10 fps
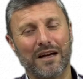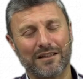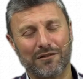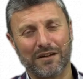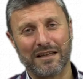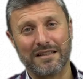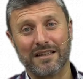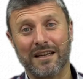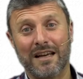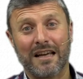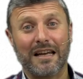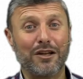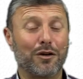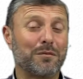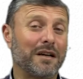أحد الفائزين
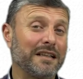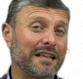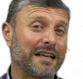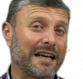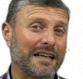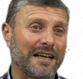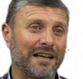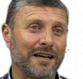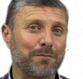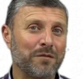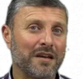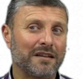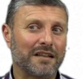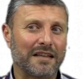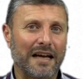اليوم رح نحكي عن آية
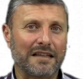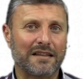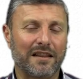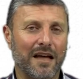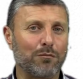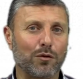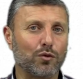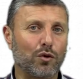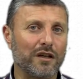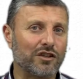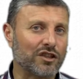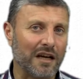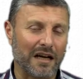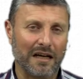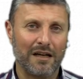تتحدث عن موضوع
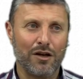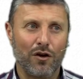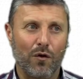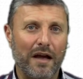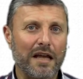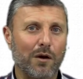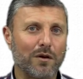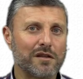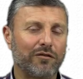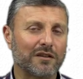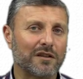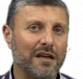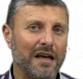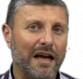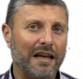الإشاعة وآية وصفت
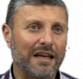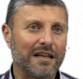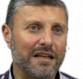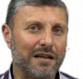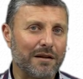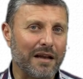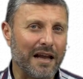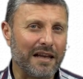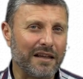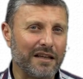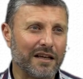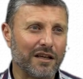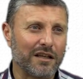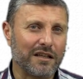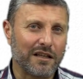الذين
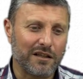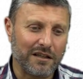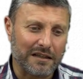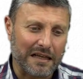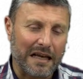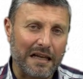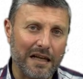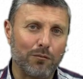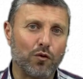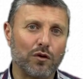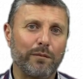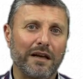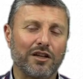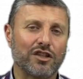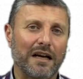يتكلمون
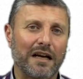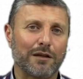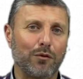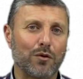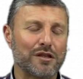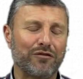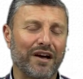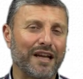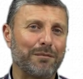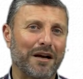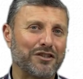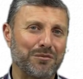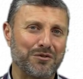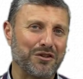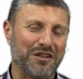بالإشاعات بوصف غريب
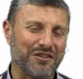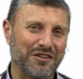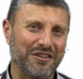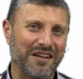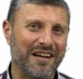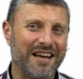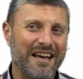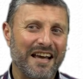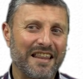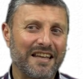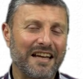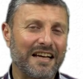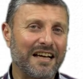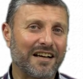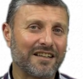عجيب جدا جدا هذه
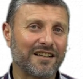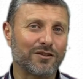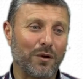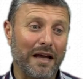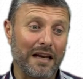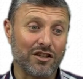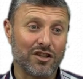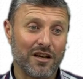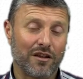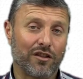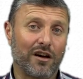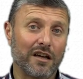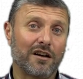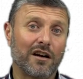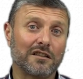الآية حقيقة تعالج
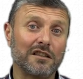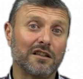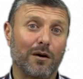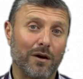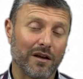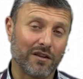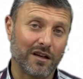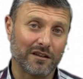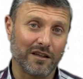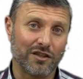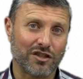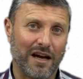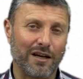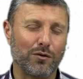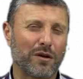ظاهرة خطيرة وهي ظاهرة
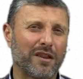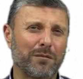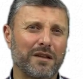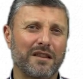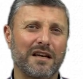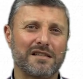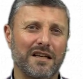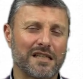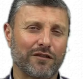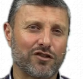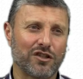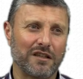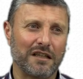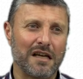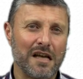الإشاعة لأنه كثير من الناس للأسف
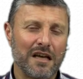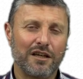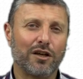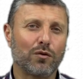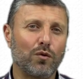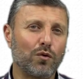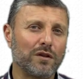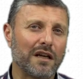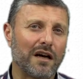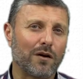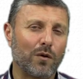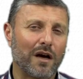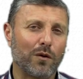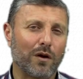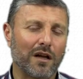الشديد ينقلون
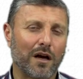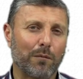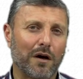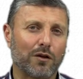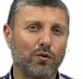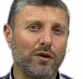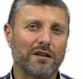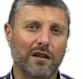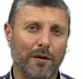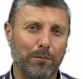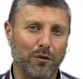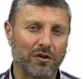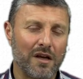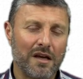الأقوال والأخبار دون تثبت